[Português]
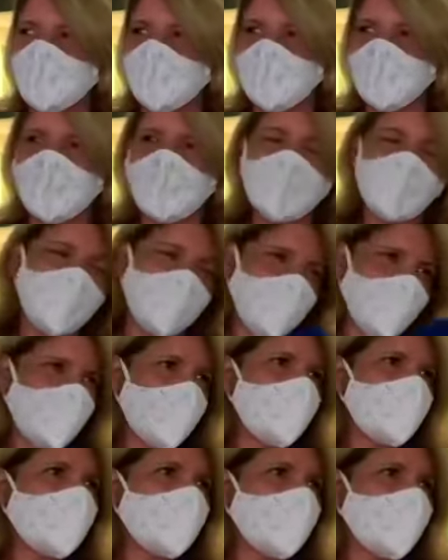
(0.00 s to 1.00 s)
E,
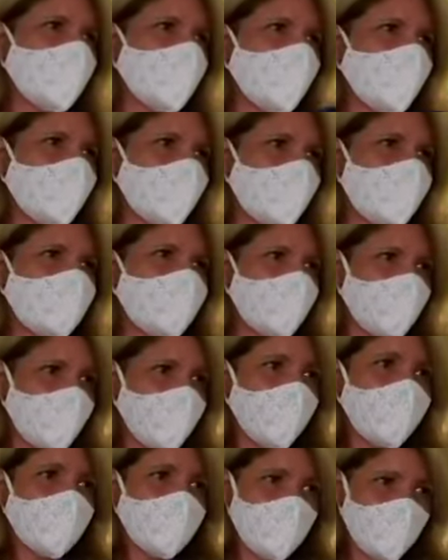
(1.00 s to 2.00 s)
inclusive, eu acredito, eu
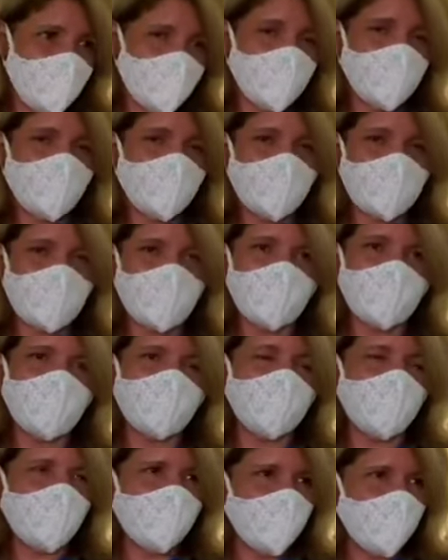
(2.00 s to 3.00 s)
acredito, inclusive, que daqui
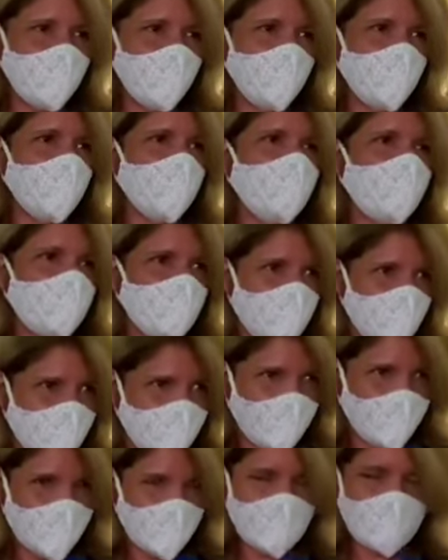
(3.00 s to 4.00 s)
a pouco todos
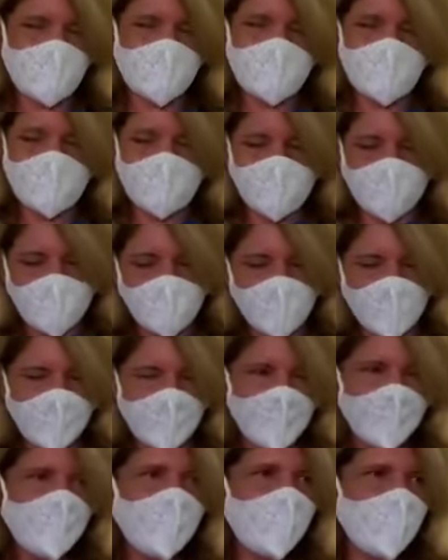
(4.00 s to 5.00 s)
estejam
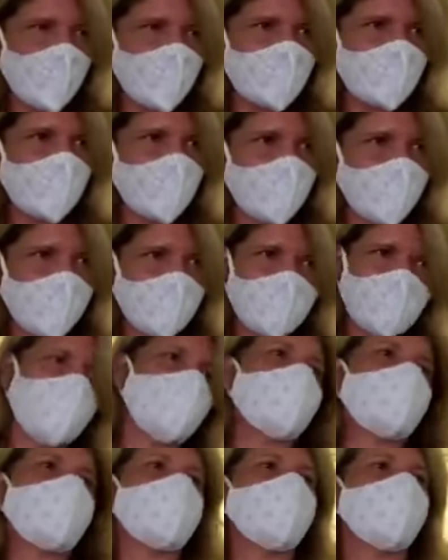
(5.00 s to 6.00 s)
com o seu cartãozinho de
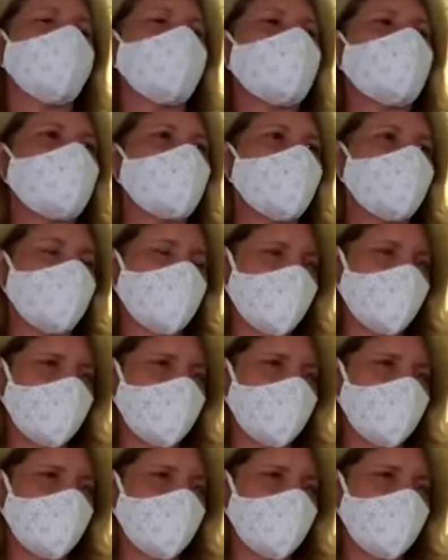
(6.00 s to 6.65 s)
vacina, é o que nós